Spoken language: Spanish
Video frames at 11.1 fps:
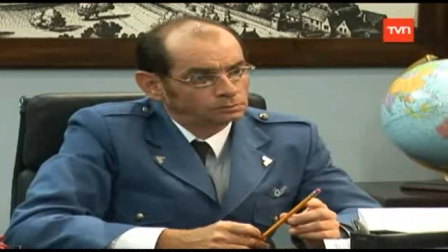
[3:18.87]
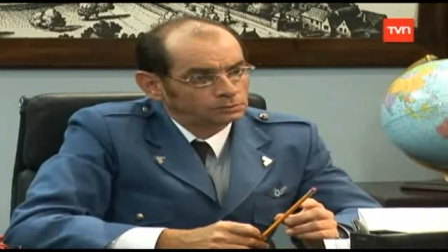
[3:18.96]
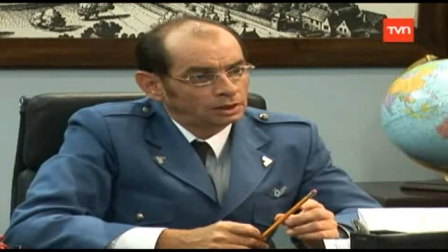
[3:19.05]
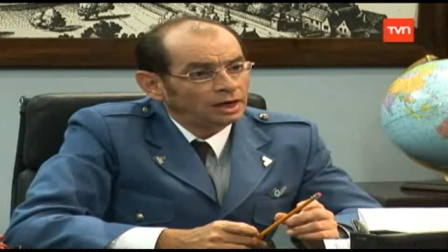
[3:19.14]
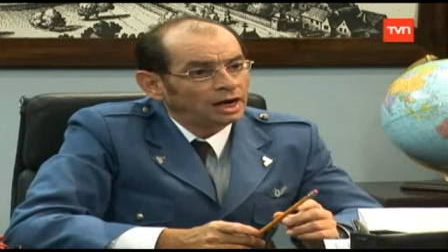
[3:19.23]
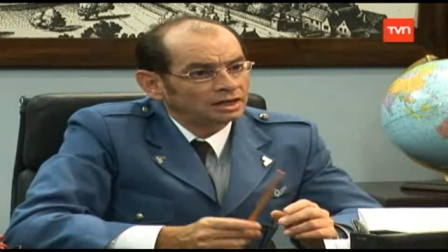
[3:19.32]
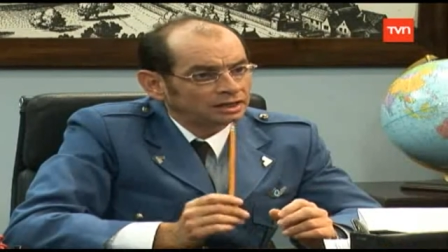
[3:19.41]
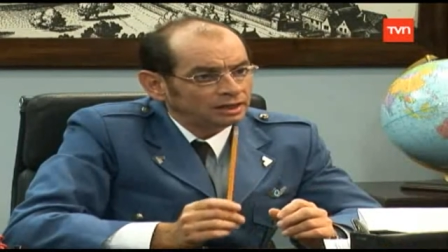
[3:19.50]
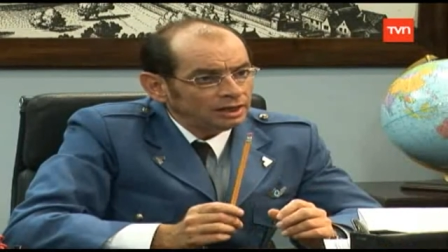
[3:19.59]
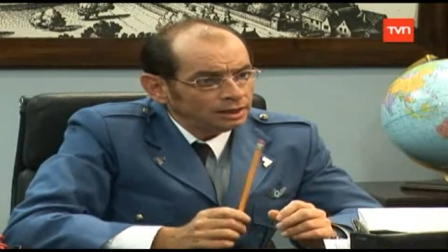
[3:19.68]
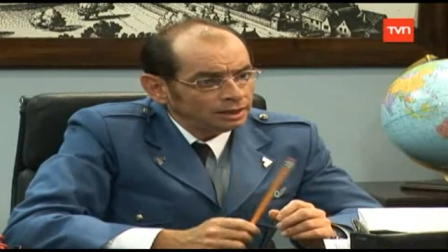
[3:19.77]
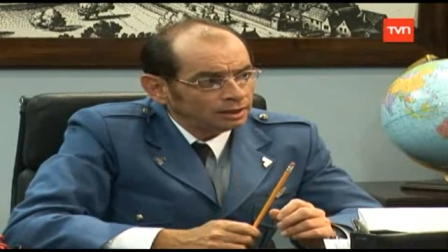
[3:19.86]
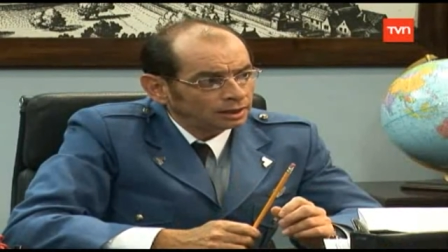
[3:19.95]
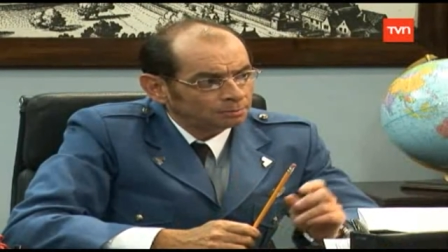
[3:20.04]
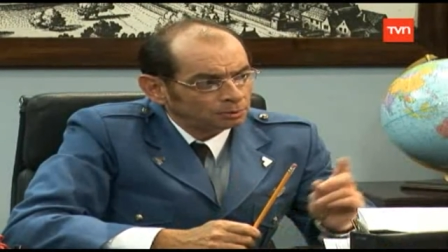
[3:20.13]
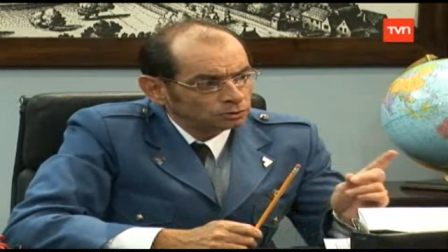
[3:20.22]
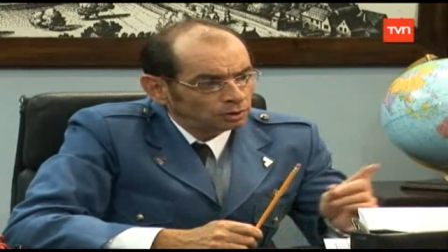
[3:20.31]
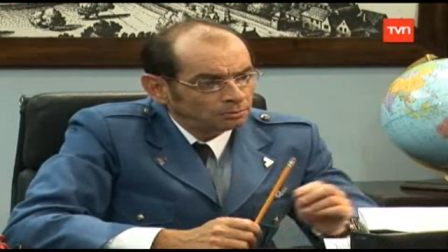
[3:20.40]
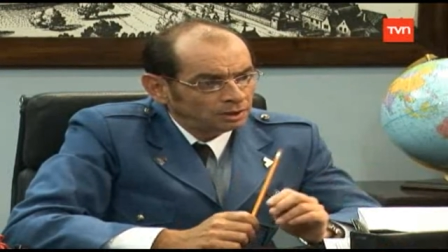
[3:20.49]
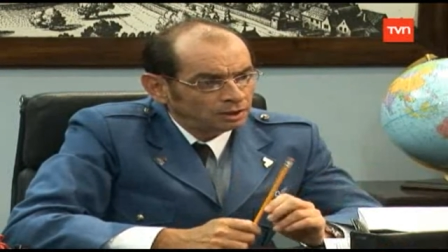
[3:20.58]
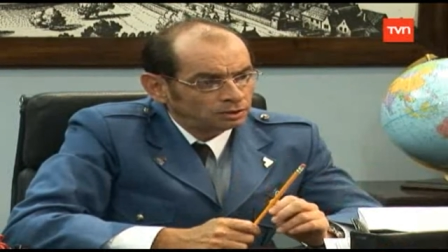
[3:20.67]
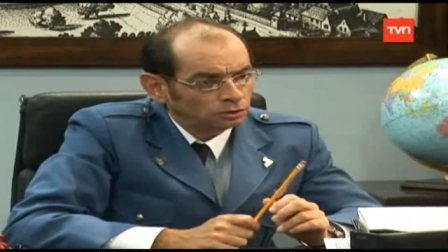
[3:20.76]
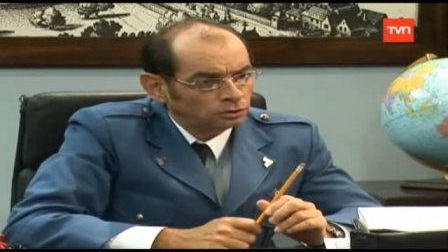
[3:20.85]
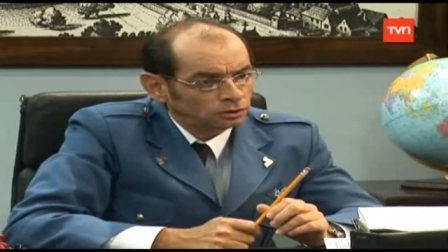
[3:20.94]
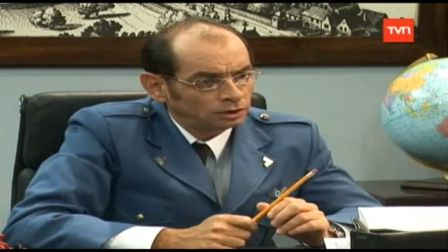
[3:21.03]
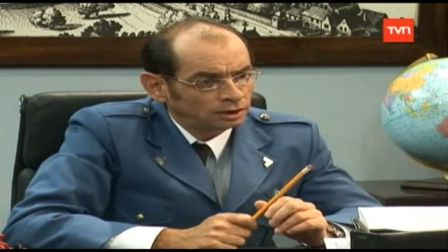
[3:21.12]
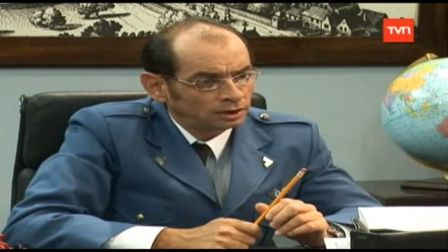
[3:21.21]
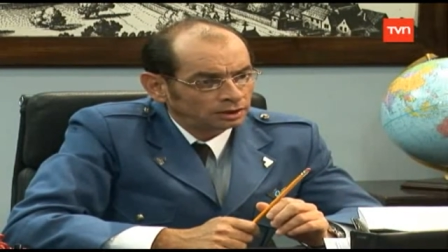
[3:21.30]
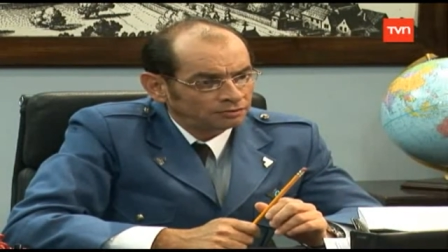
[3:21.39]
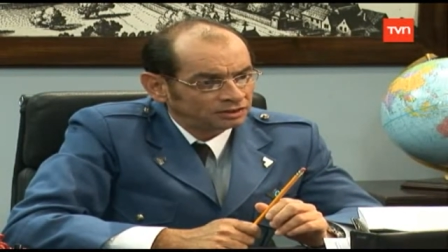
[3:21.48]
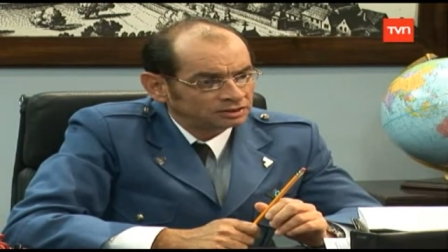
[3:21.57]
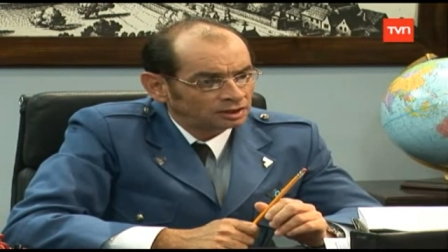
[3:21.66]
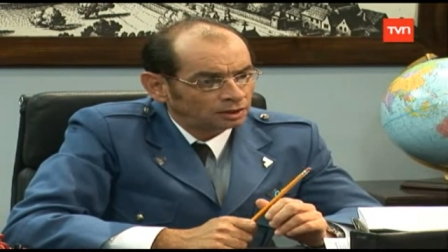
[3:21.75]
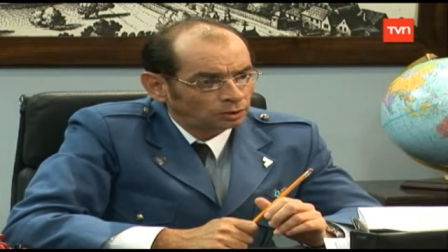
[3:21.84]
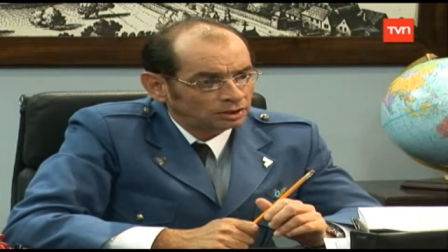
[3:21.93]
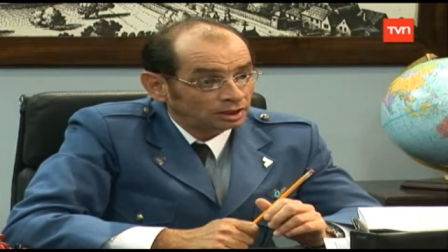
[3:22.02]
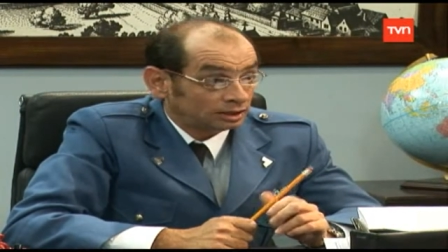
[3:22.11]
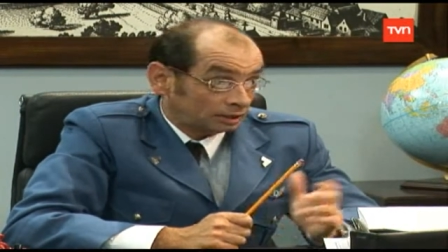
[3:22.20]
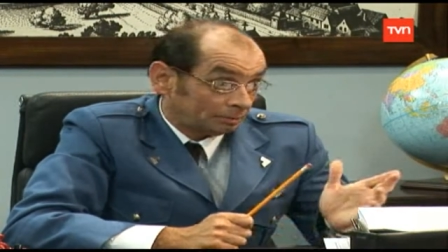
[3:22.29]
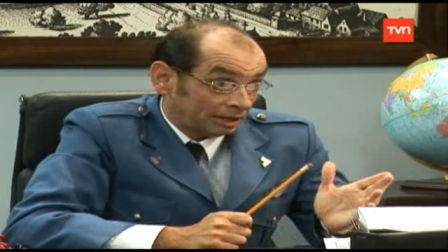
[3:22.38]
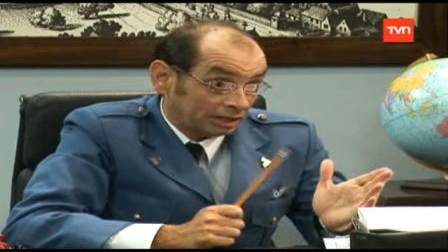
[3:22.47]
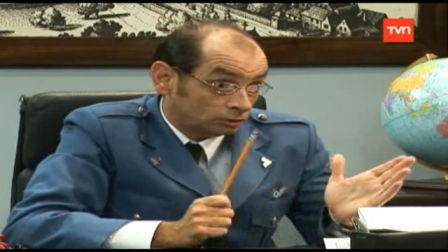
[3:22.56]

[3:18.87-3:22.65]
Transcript: General, ¿qué le respondo al ministro de Defensa de Ruanda que está esperando? Al